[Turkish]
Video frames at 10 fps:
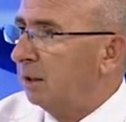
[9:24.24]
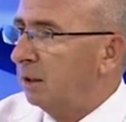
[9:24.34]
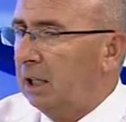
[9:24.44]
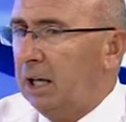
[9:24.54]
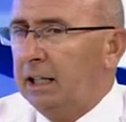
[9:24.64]

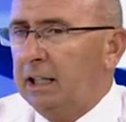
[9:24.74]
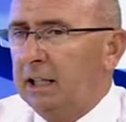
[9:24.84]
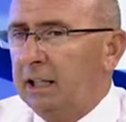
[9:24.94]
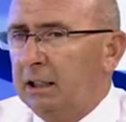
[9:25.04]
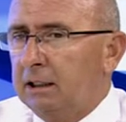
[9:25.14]

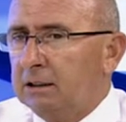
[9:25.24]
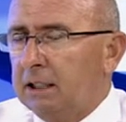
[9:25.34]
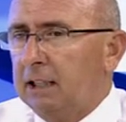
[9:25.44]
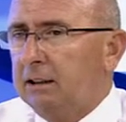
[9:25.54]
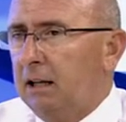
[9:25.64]
Yani
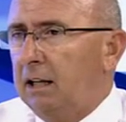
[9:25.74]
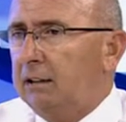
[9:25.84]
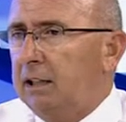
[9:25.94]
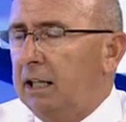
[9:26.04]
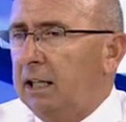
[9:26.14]
Sayın
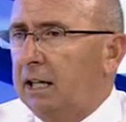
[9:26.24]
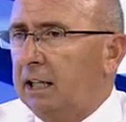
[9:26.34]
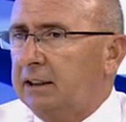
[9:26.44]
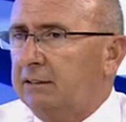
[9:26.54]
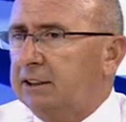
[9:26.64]
Talat da eğer
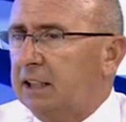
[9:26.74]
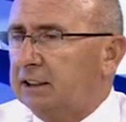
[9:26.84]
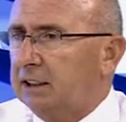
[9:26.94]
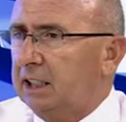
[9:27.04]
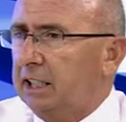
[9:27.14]
aktif
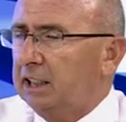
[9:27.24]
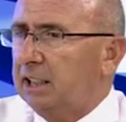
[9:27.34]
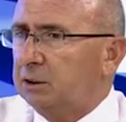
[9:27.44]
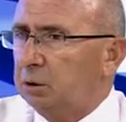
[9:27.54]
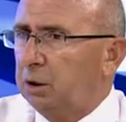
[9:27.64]
siyasete
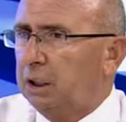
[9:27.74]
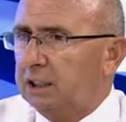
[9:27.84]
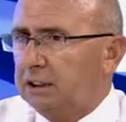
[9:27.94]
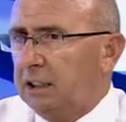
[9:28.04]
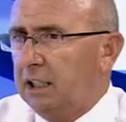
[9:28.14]
yeniden
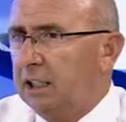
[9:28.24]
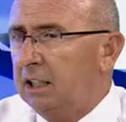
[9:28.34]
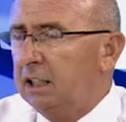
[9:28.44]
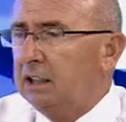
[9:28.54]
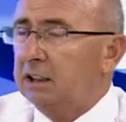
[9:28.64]
soyunacaksa
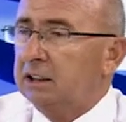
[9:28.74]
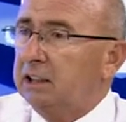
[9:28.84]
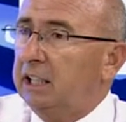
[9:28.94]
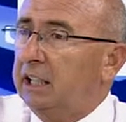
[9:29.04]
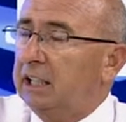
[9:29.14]

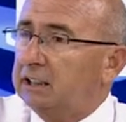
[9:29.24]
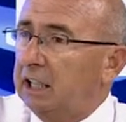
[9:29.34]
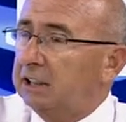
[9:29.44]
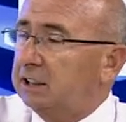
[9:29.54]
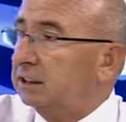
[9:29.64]

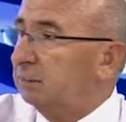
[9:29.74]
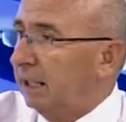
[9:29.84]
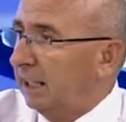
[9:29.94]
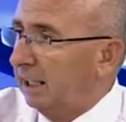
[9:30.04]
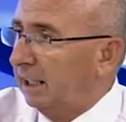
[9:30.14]
giyecek
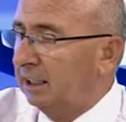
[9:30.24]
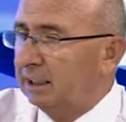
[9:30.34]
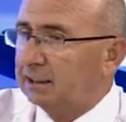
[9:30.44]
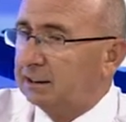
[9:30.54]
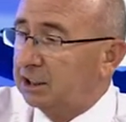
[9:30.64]
çizmeleri
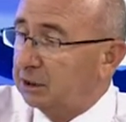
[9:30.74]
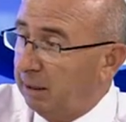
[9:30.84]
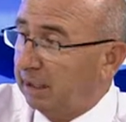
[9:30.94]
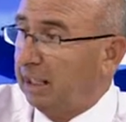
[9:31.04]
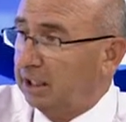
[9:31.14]

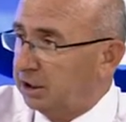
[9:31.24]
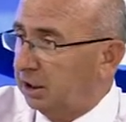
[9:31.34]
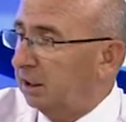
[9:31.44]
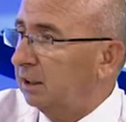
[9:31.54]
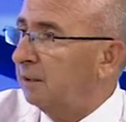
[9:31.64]
seçime gelecek.
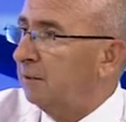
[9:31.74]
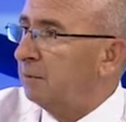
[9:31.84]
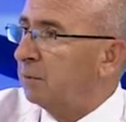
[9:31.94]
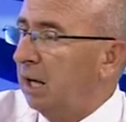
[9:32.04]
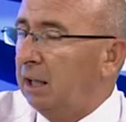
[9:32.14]

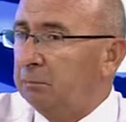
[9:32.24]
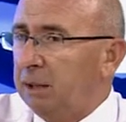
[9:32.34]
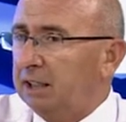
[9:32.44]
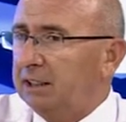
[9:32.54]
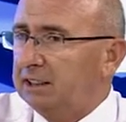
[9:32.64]
Halk
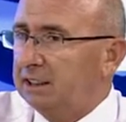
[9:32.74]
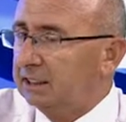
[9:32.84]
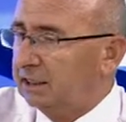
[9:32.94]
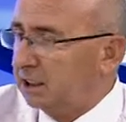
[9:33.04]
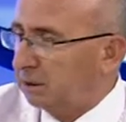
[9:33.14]

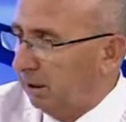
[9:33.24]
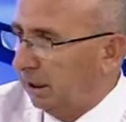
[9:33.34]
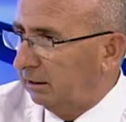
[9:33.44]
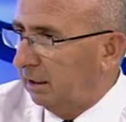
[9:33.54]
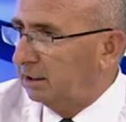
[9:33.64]
Partisi'ni seçime
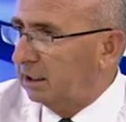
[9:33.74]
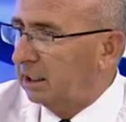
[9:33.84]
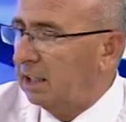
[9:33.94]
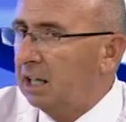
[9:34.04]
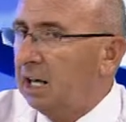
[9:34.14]
getirecek.
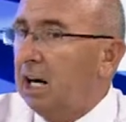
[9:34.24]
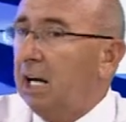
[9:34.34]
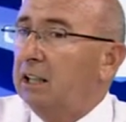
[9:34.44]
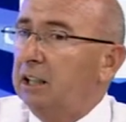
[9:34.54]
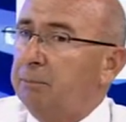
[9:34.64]

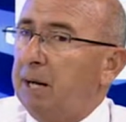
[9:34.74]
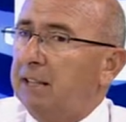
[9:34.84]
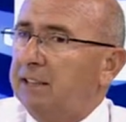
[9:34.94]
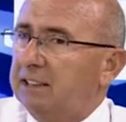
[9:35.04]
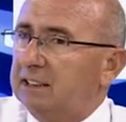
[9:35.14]
Halk
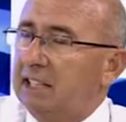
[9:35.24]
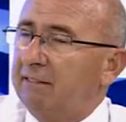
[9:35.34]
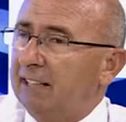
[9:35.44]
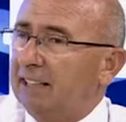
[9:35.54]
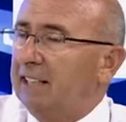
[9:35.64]

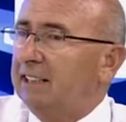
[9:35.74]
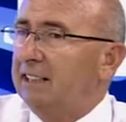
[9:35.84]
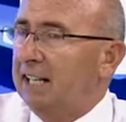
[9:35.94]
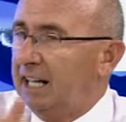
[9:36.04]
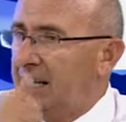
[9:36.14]
Partisi'ne ve
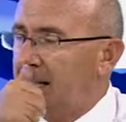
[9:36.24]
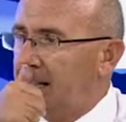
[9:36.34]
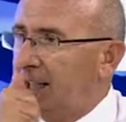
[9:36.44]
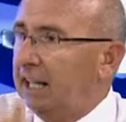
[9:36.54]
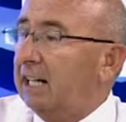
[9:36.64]
kendine
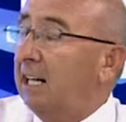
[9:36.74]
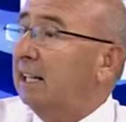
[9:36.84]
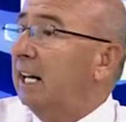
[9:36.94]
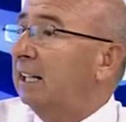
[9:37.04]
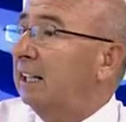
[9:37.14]
ne
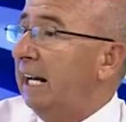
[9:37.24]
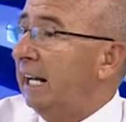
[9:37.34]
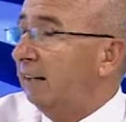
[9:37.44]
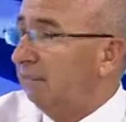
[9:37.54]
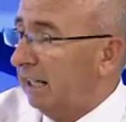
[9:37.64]
kadar
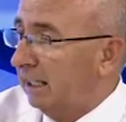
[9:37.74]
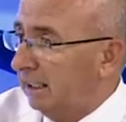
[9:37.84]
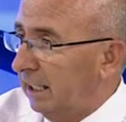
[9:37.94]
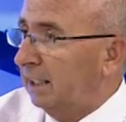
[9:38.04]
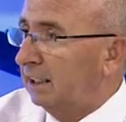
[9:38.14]
değer verir
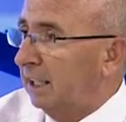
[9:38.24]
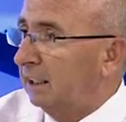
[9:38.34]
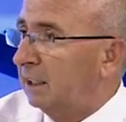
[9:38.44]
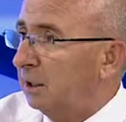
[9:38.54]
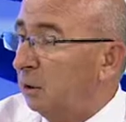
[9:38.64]
yeniden
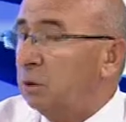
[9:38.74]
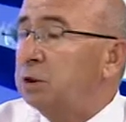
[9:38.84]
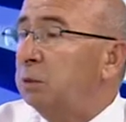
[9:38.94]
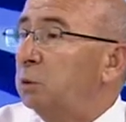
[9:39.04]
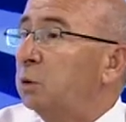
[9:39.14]

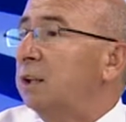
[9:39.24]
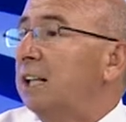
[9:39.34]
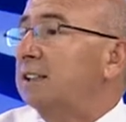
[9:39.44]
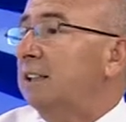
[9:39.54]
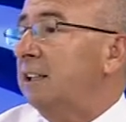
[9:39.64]
önce bunu
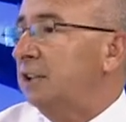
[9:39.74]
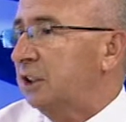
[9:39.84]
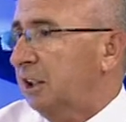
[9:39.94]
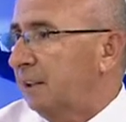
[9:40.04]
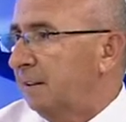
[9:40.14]
test edecek